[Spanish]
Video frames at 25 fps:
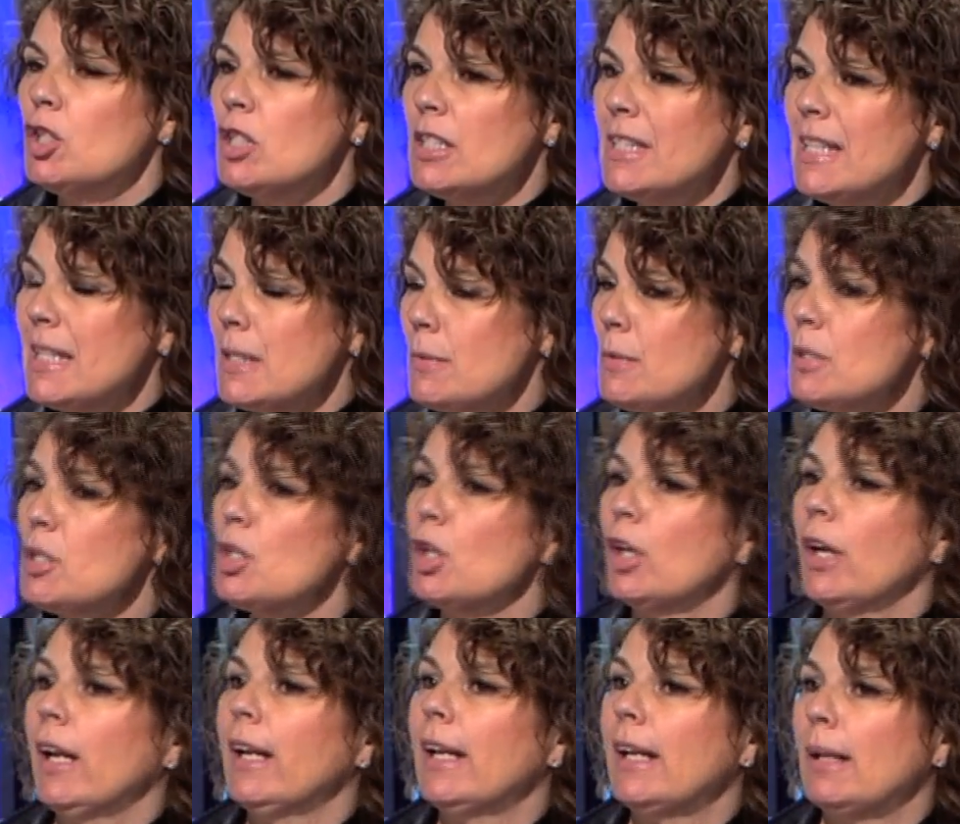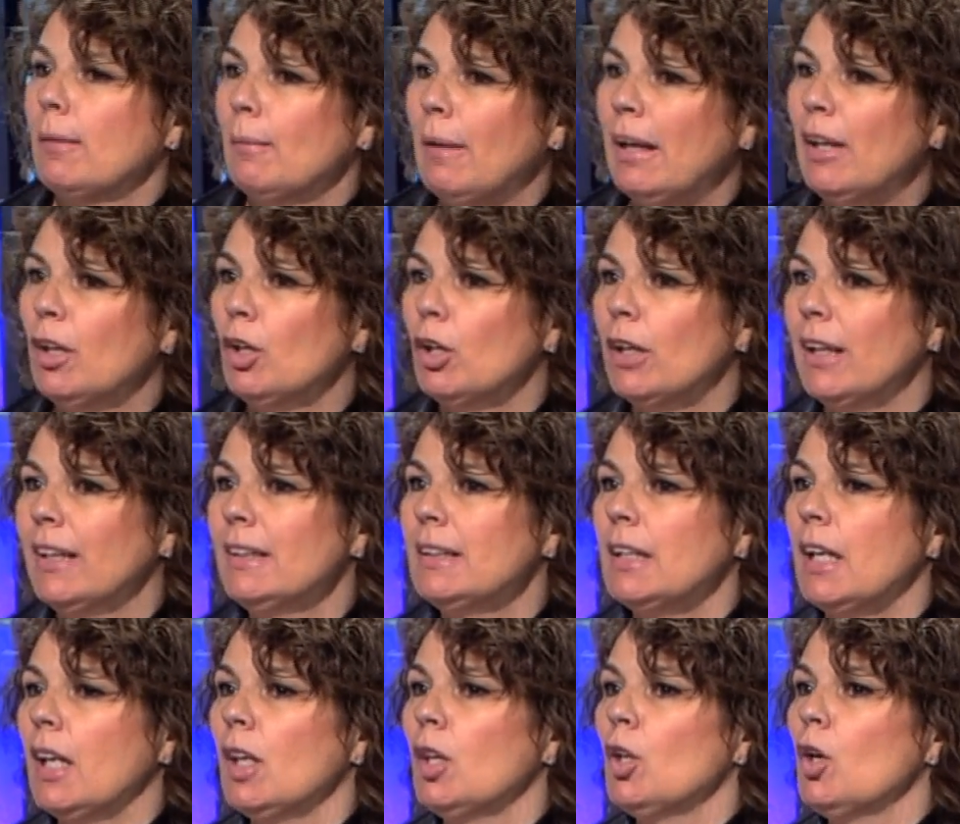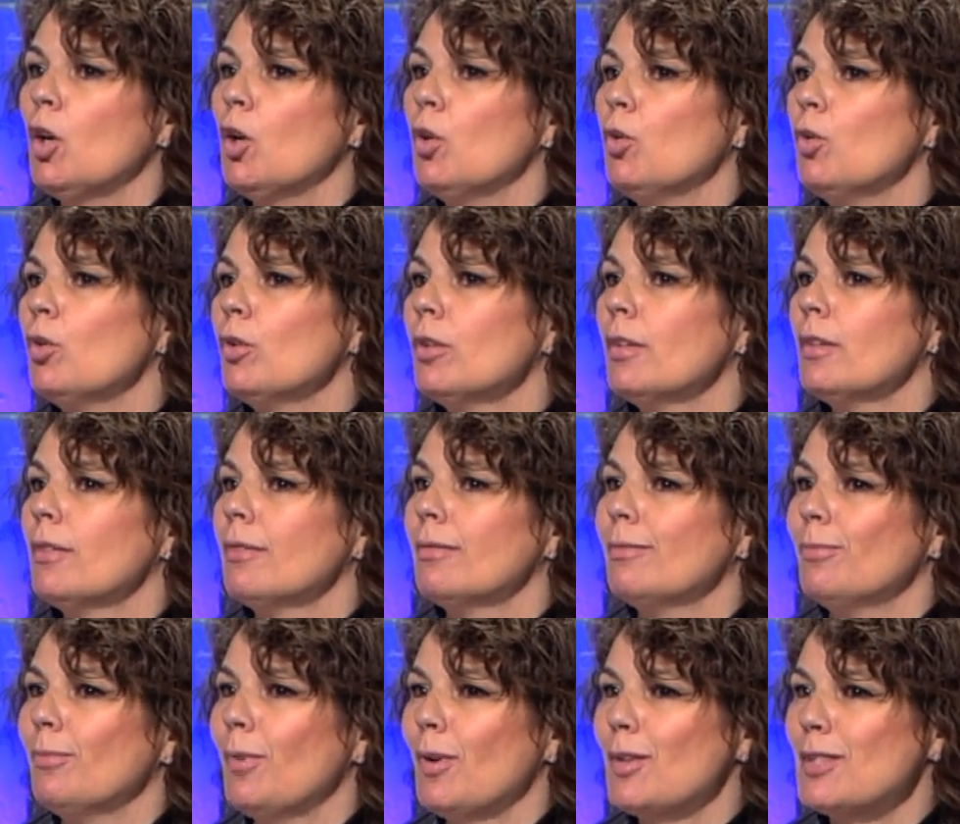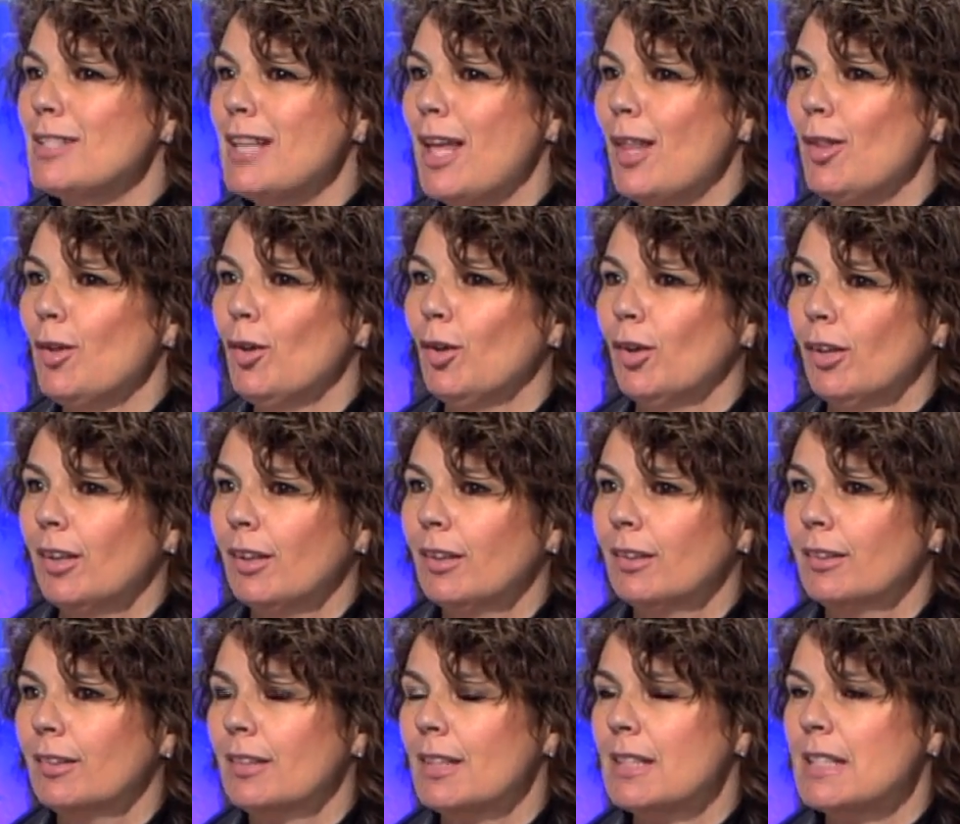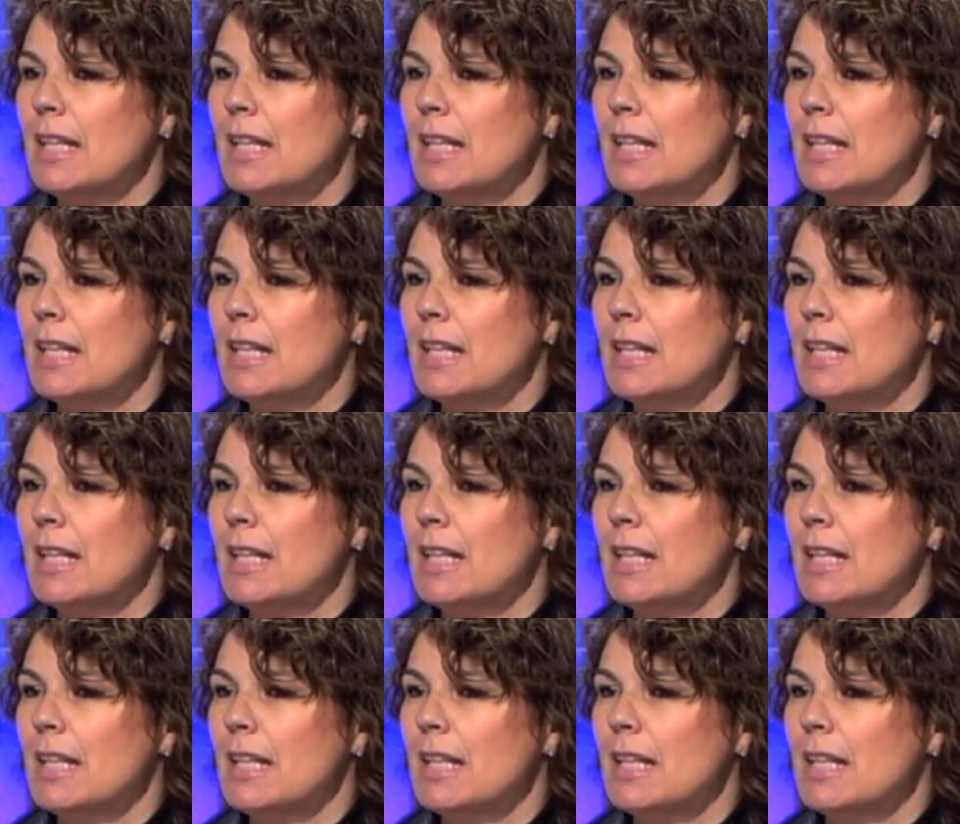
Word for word: sé si has visto Gran Hermano, que ha entrado un boxeador que